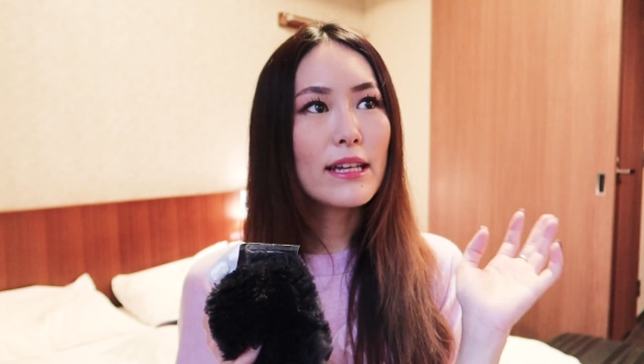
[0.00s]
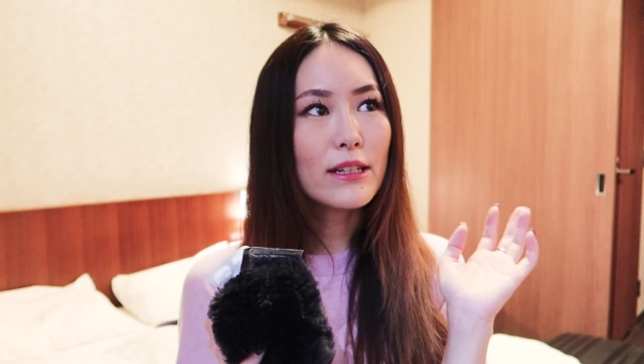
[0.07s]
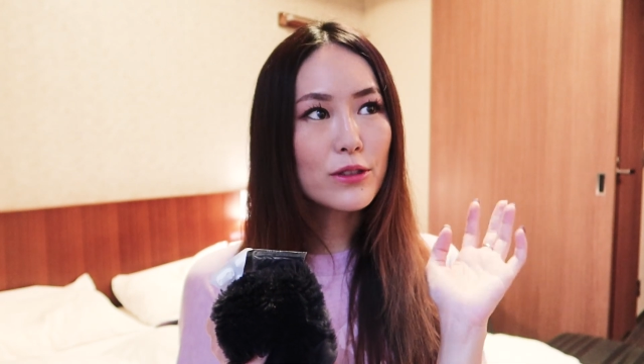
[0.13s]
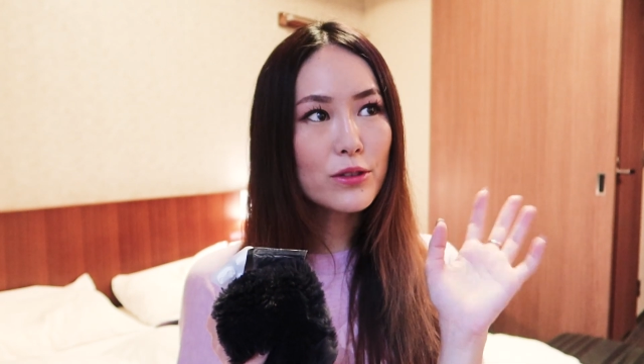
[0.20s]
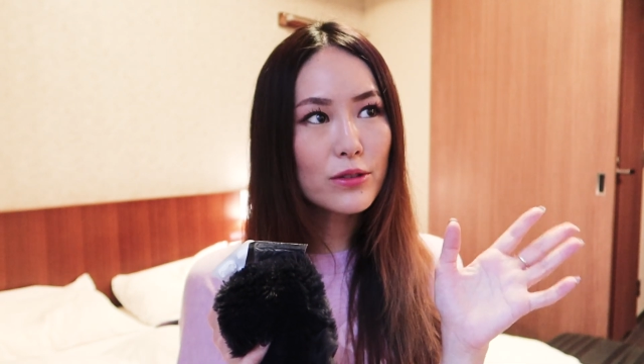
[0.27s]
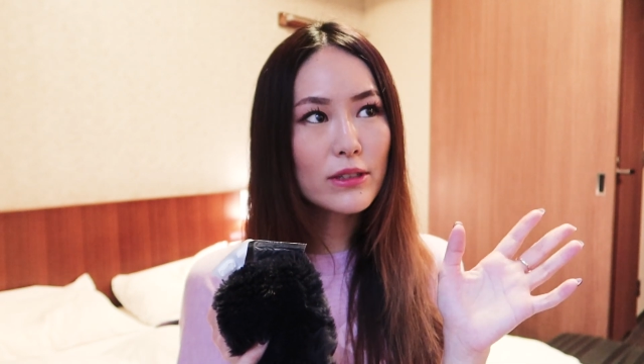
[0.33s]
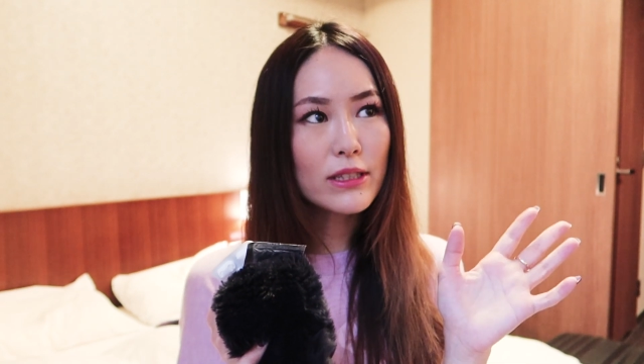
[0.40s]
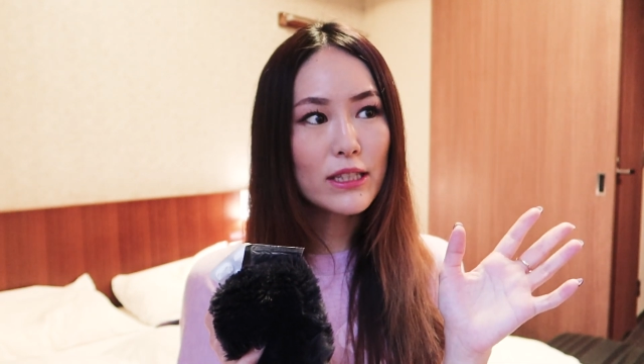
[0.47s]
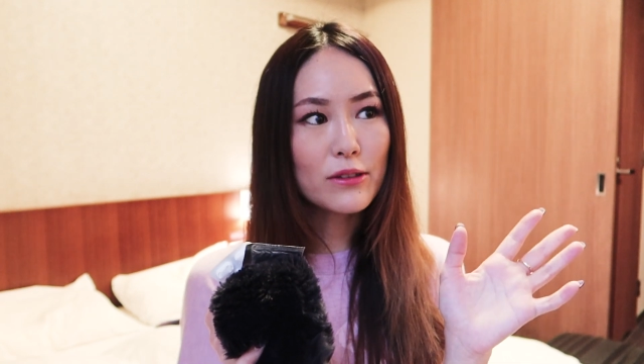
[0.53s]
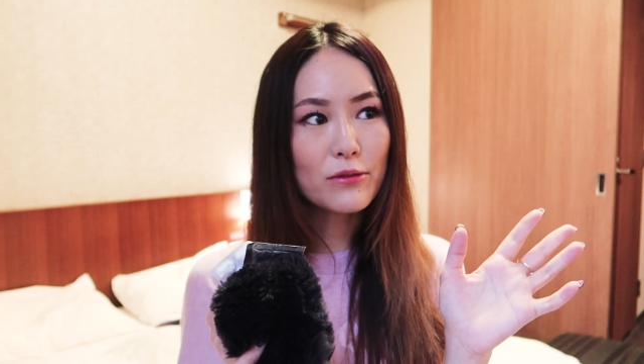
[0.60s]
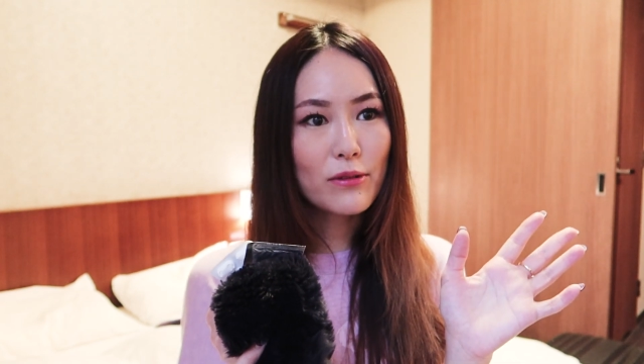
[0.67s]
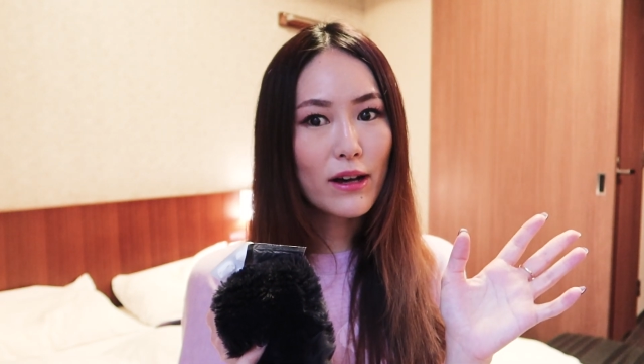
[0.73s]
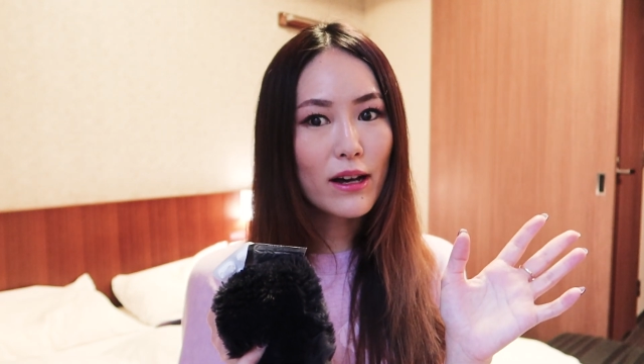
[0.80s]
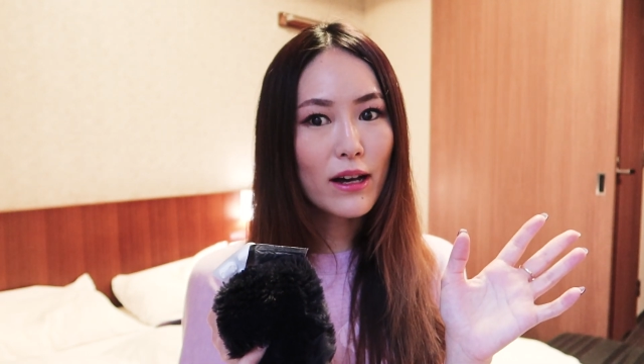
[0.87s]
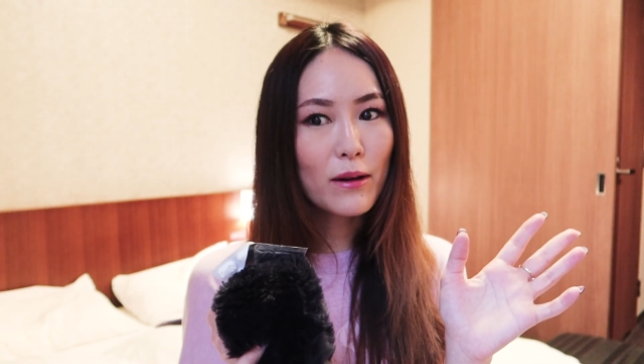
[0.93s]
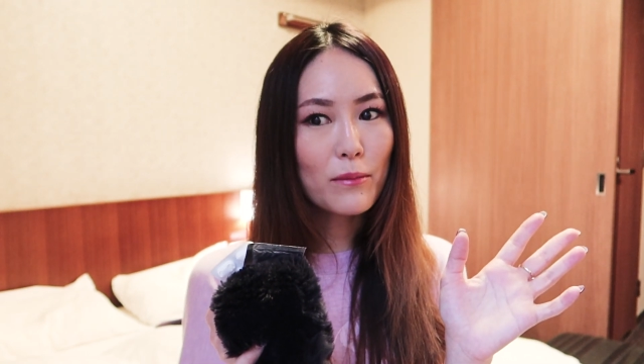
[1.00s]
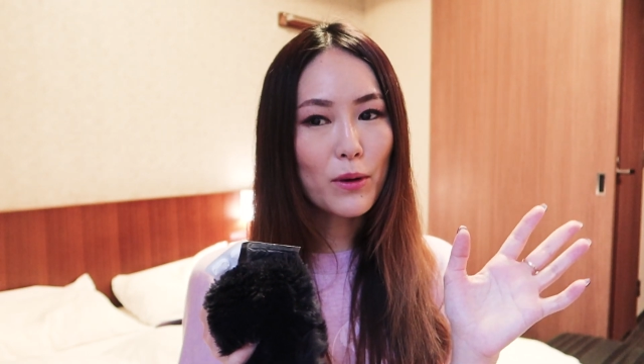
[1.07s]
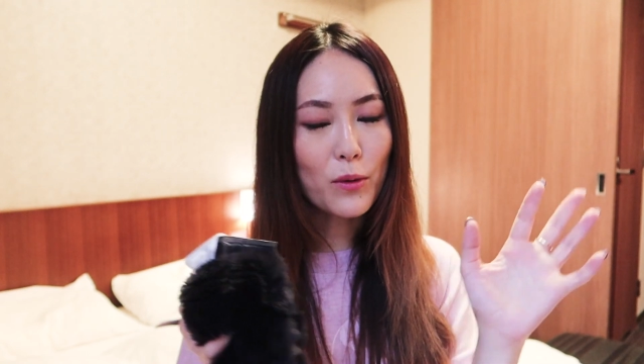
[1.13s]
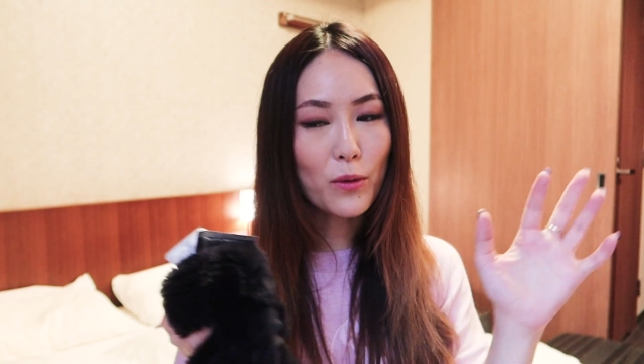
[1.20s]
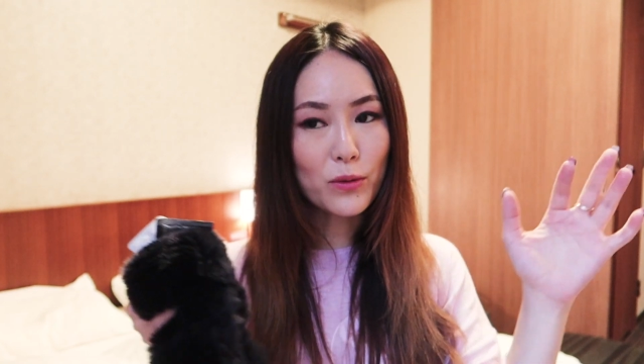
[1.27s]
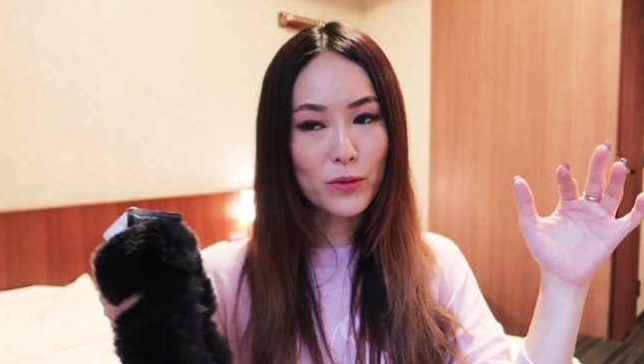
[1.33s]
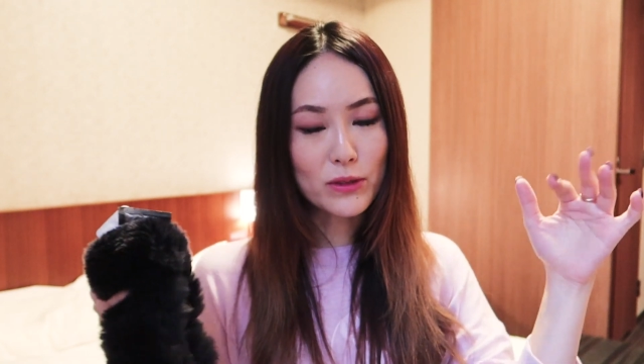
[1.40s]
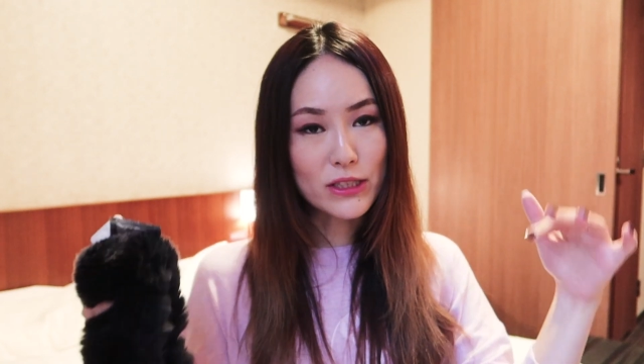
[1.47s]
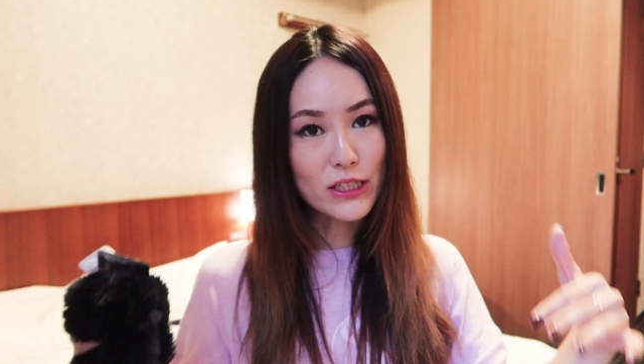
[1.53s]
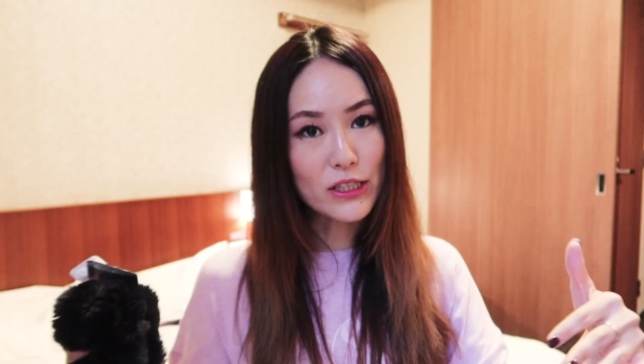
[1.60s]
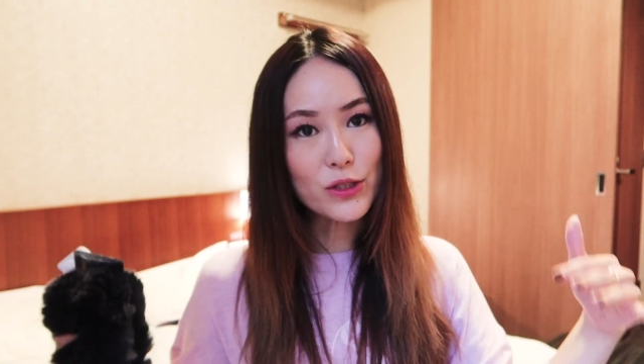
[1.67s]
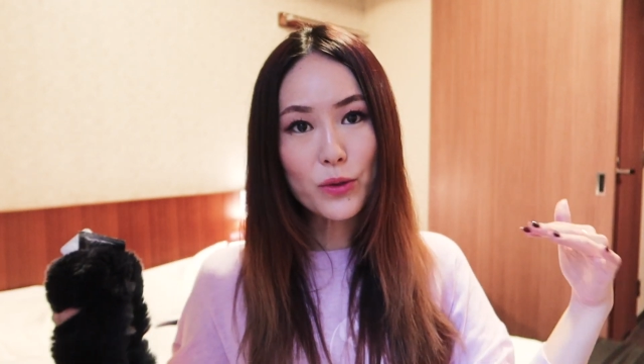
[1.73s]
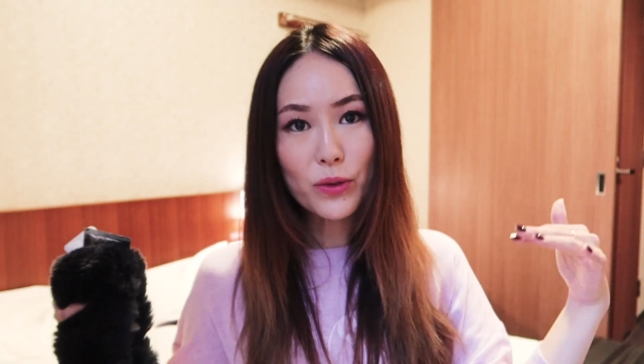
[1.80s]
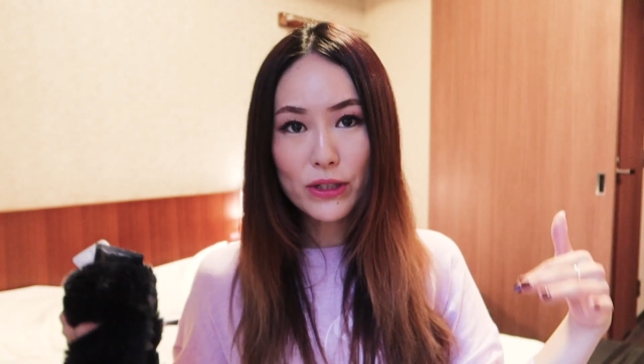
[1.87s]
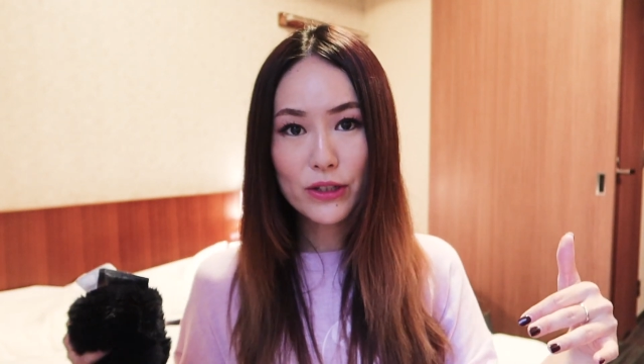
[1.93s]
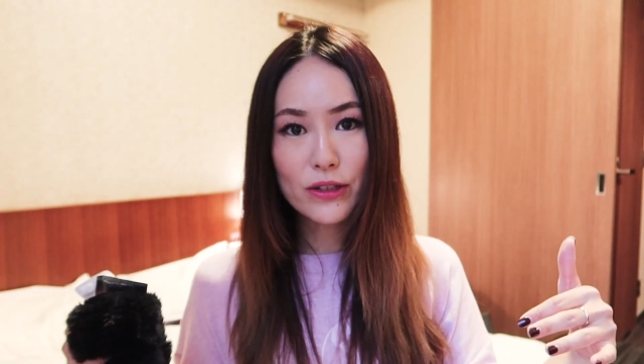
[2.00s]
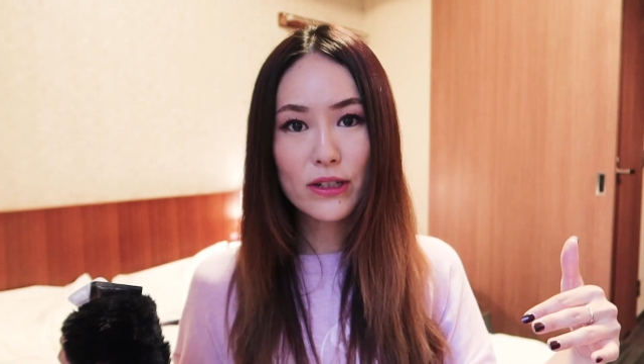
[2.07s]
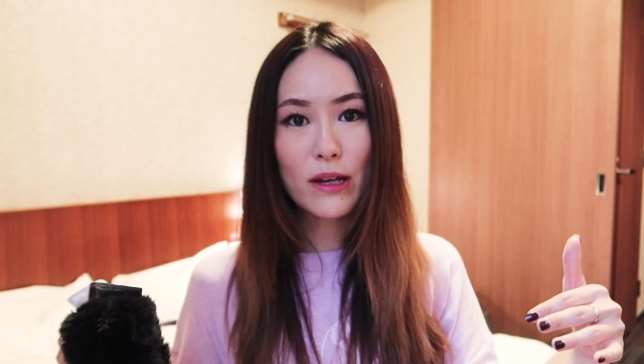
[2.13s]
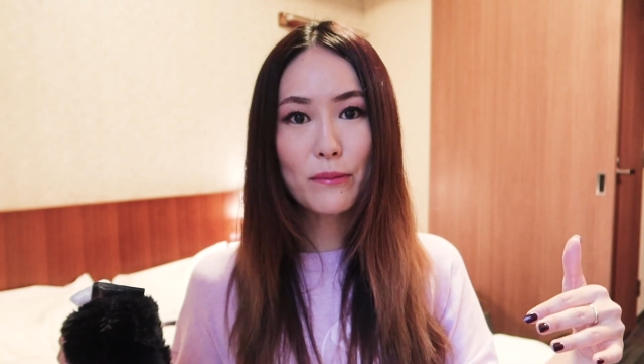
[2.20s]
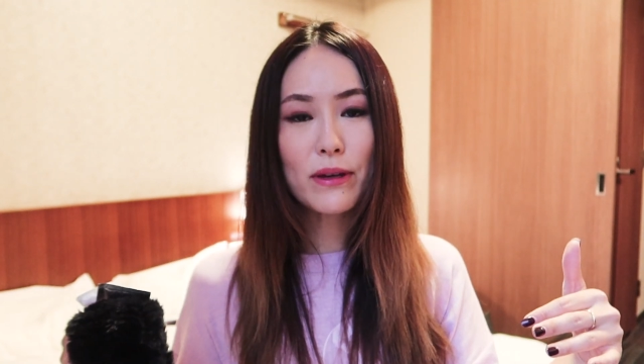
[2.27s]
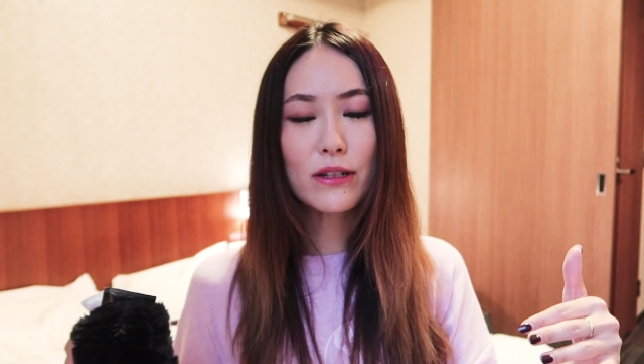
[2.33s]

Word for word: えー、空気は、まあ、この地上に比